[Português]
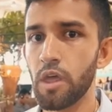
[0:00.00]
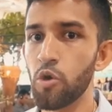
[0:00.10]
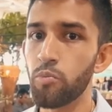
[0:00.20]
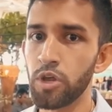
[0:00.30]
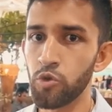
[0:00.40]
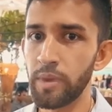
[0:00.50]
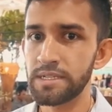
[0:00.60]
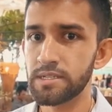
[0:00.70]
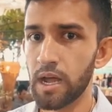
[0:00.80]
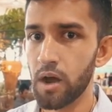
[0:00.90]
É um plano
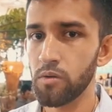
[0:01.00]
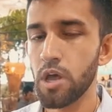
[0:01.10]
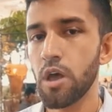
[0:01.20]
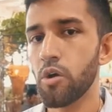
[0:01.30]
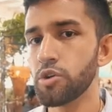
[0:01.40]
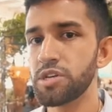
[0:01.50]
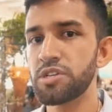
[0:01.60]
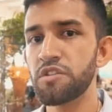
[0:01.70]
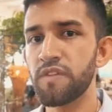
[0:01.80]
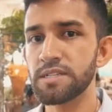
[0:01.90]
mensal onde a
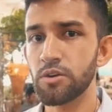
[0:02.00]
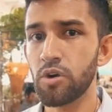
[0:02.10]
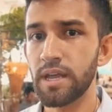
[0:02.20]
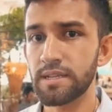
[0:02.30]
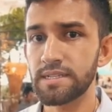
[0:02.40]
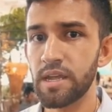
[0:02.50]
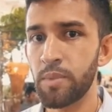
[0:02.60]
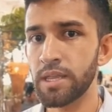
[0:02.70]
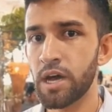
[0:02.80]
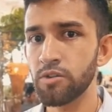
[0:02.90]
gente faz a coleta
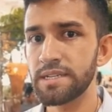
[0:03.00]
semanal